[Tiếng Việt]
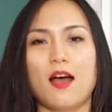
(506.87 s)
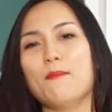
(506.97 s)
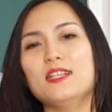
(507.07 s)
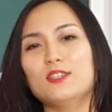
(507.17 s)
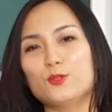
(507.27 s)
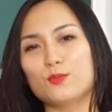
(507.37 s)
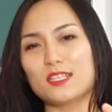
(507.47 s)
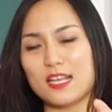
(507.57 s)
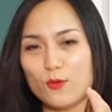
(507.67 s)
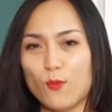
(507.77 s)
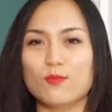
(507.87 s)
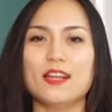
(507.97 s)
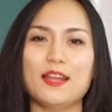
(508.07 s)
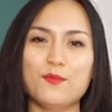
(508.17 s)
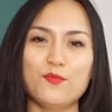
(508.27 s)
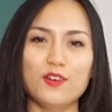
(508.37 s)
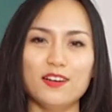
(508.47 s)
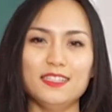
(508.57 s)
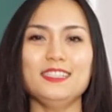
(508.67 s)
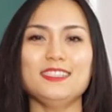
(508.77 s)
à, bây giờ chúng ta sẽ cùng đến
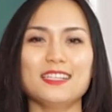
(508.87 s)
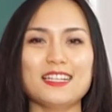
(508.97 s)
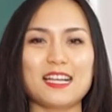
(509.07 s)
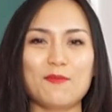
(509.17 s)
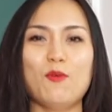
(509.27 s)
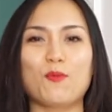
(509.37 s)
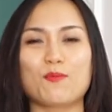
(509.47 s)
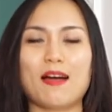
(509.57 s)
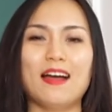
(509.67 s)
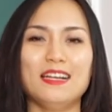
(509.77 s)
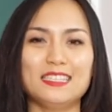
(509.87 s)
với những cái danh mục mà